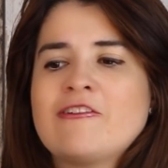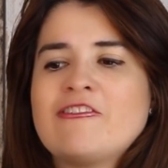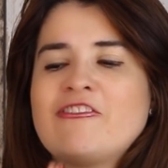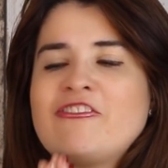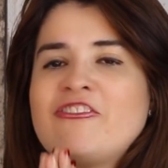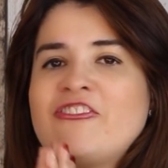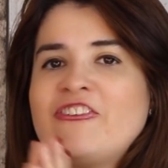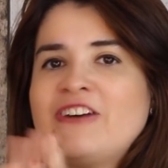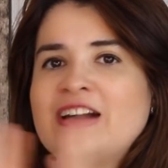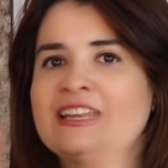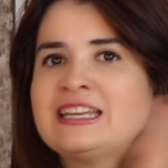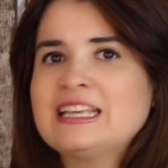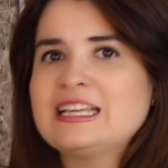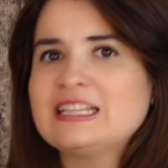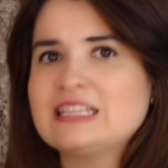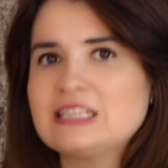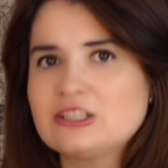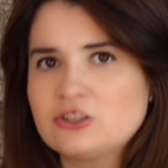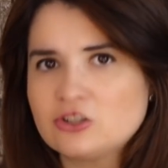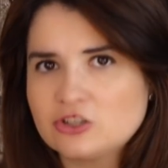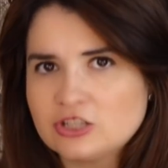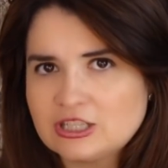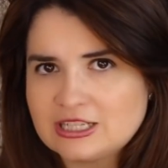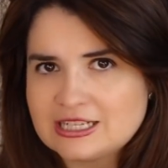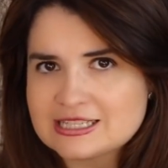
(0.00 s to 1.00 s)

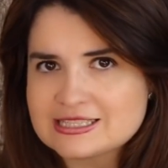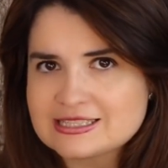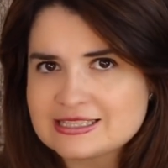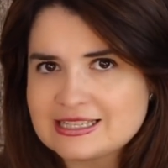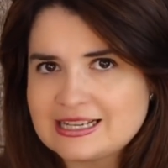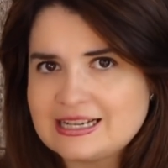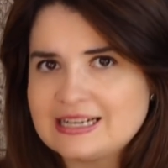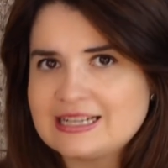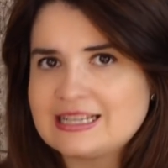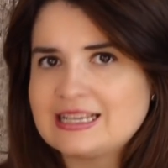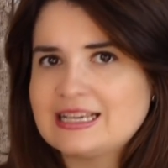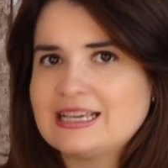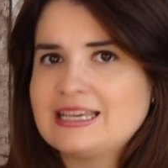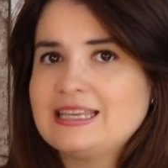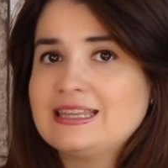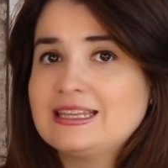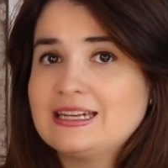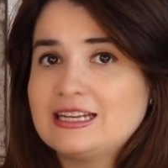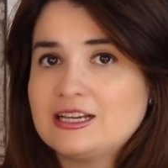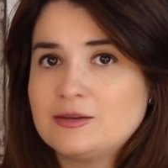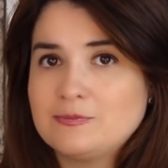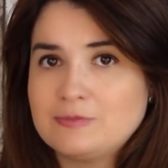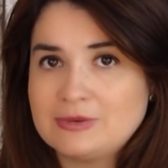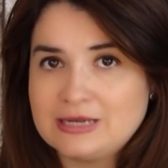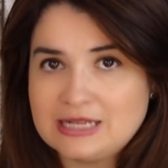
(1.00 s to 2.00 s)
fanáticos de las series y de
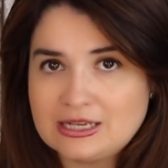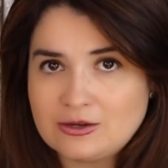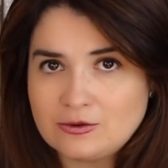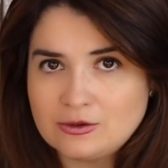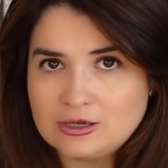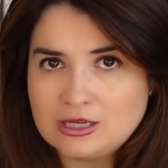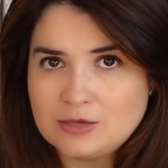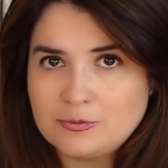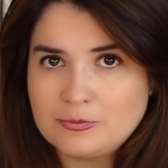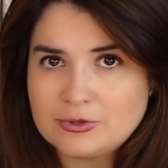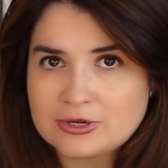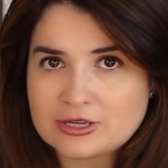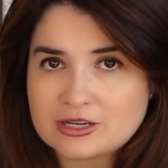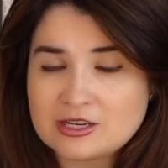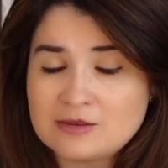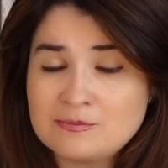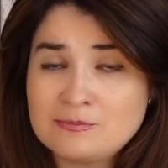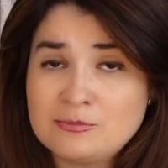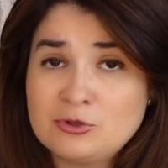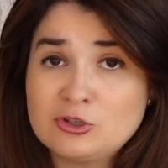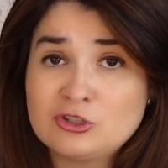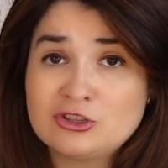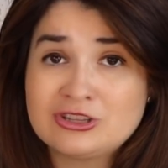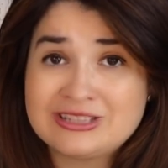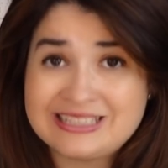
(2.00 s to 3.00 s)
las películas, por
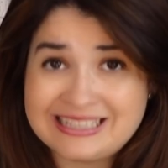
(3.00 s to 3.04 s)
ejemplo,